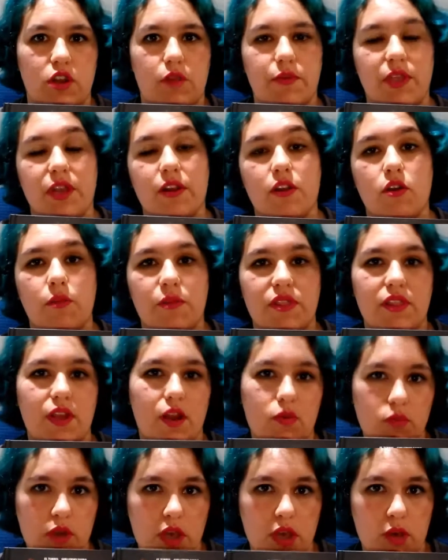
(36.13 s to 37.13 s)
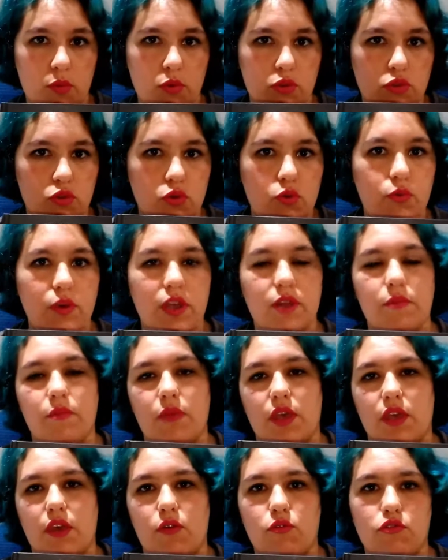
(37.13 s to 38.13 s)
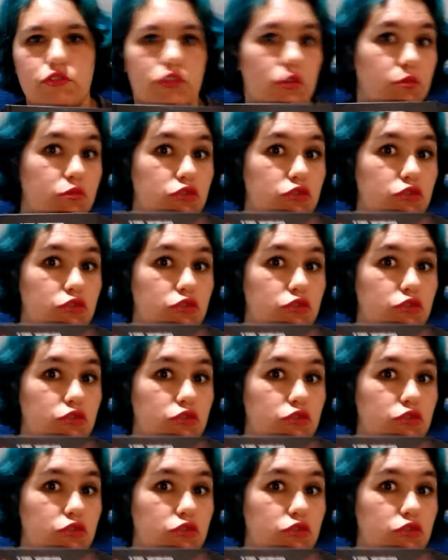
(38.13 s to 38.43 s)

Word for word: vi recomendar a una booktuber, me gustó